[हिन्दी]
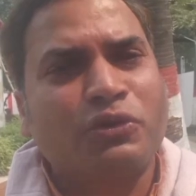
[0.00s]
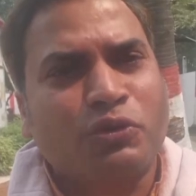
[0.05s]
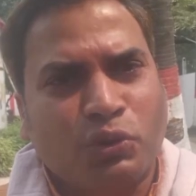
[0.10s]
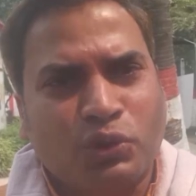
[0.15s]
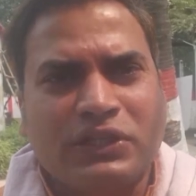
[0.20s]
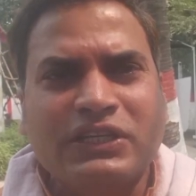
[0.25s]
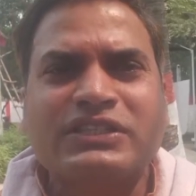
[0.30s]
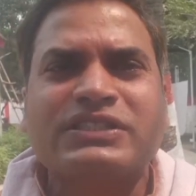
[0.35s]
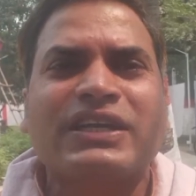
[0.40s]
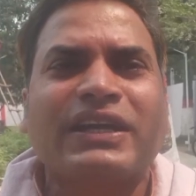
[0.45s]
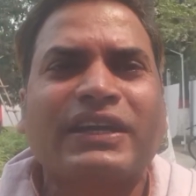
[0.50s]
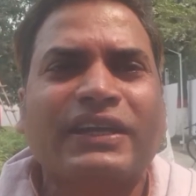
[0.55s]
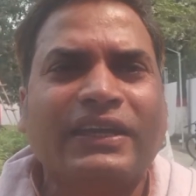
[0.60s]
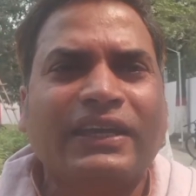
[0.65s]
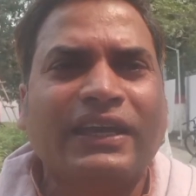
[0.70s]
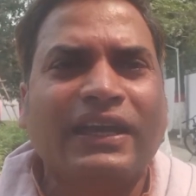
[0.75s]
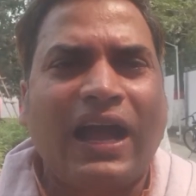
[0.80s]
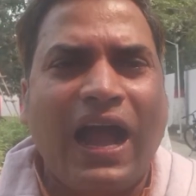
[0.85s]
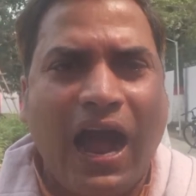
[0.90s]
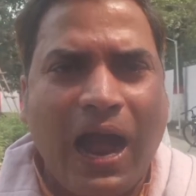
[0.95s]
खुद ही
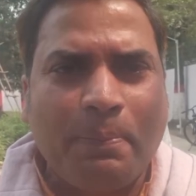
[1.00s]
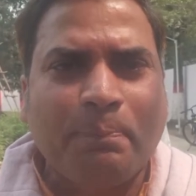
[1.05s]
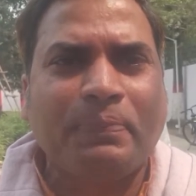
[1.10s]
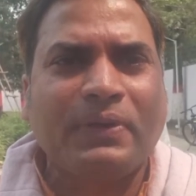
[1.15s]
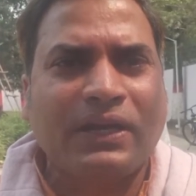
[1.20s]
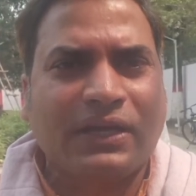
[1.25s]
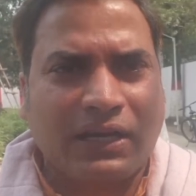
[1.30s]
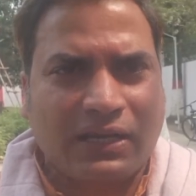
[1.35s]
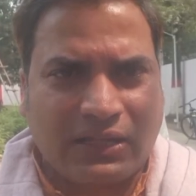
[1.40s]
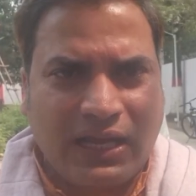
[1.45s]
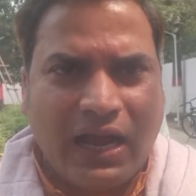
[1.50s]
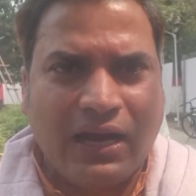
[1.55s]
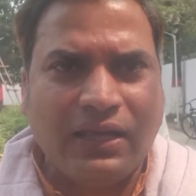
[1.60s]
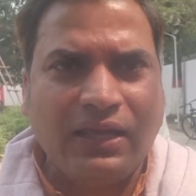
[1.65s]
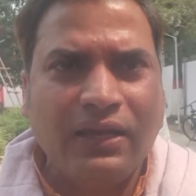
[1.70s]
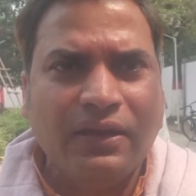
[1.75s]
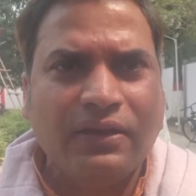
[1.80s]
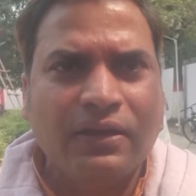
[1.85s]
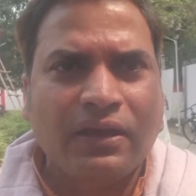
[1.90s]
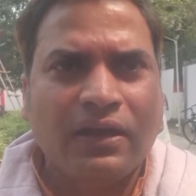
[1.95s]
संगी है हाफ निकरधारी
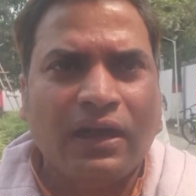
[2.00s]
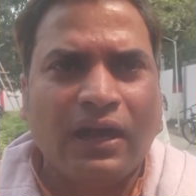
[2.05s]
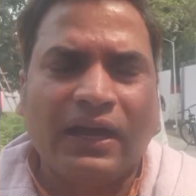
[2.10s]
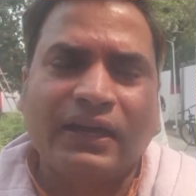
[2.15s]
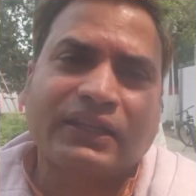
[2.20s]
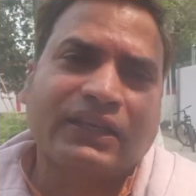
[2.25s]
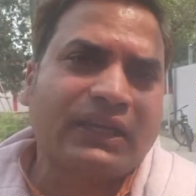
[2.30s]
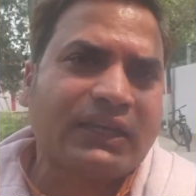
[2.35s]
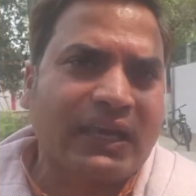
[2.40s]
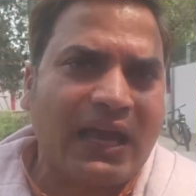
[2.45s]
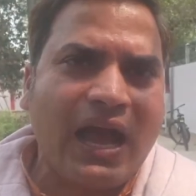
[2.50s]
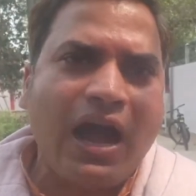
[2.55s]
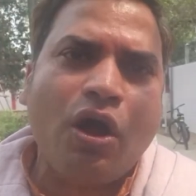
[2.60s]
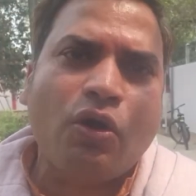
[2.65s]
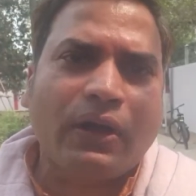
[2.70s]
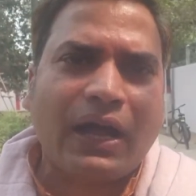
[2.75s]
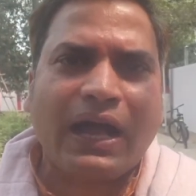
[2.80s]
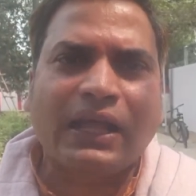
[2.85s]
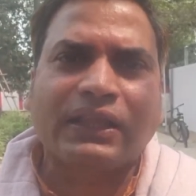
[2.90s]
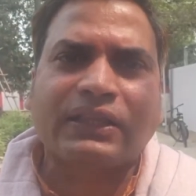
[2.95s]
इनकी क्या
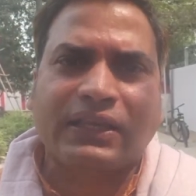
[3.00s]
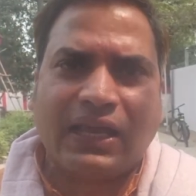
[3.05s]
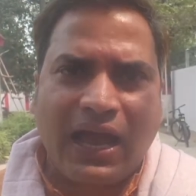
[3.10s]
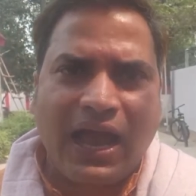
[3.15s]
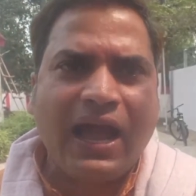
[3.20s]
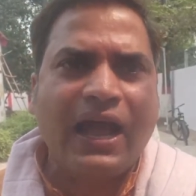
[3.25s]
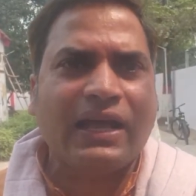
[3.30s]
औकात क्या